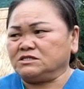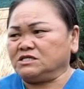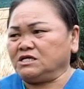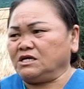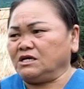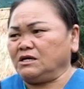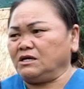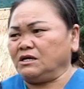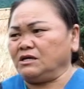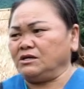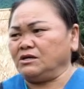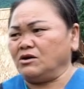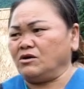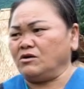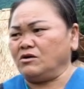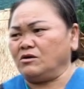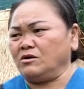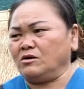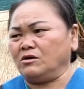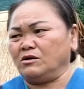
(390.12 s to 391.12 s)
chỉ
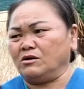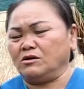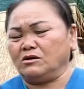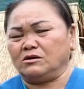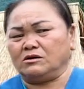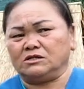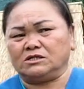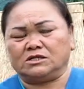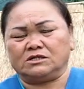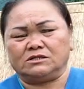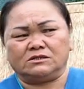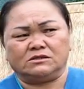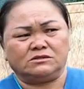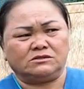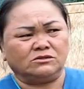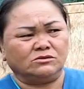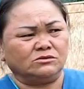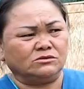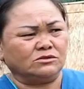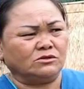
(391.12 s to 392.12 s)
nhỏ lo
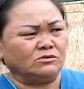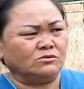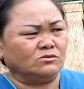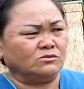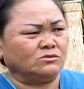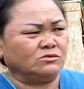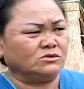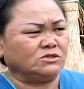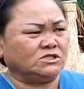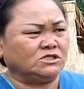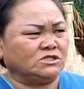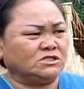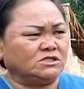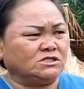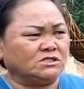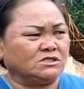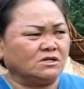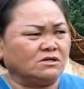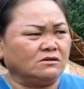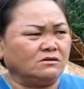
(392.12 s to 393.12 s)
rong rong rong
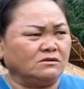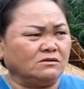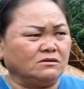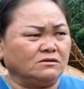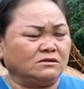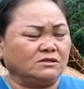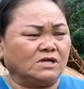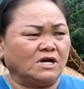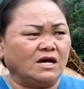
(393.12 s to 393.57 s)
chỉ chờ